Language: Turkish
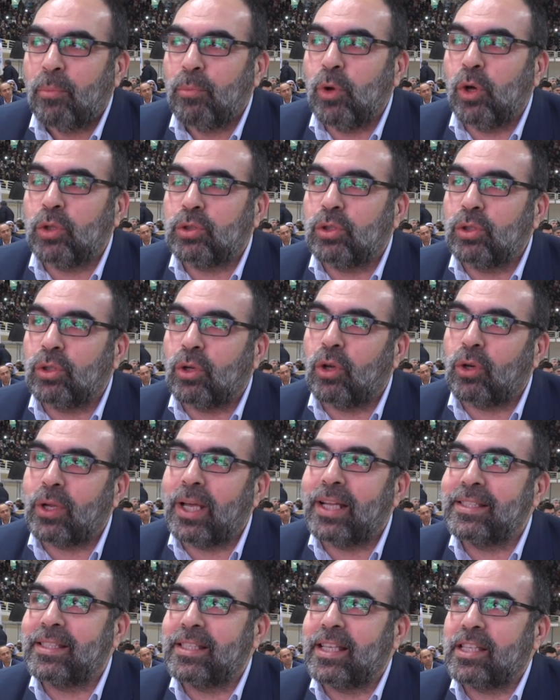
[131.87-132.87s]
Bu tür
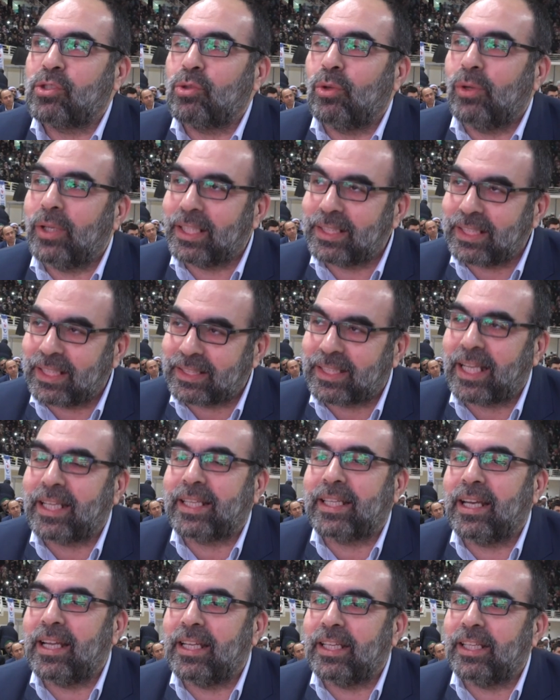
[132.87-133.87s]
organizasyonlarda
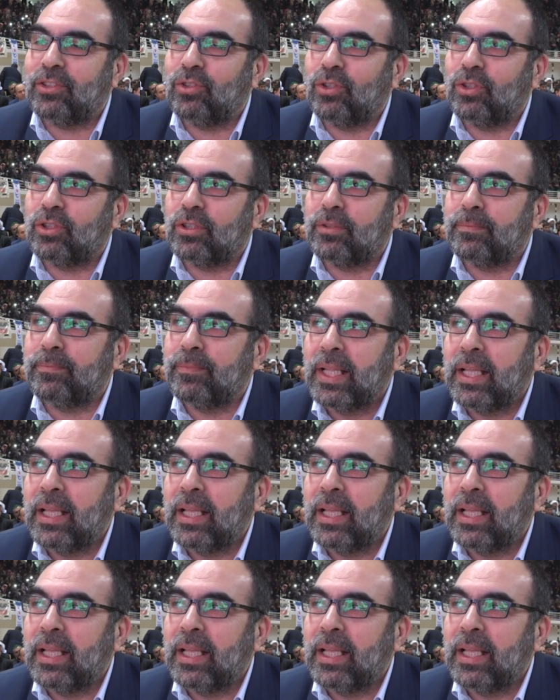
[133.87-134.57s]
tekrar ediyorum.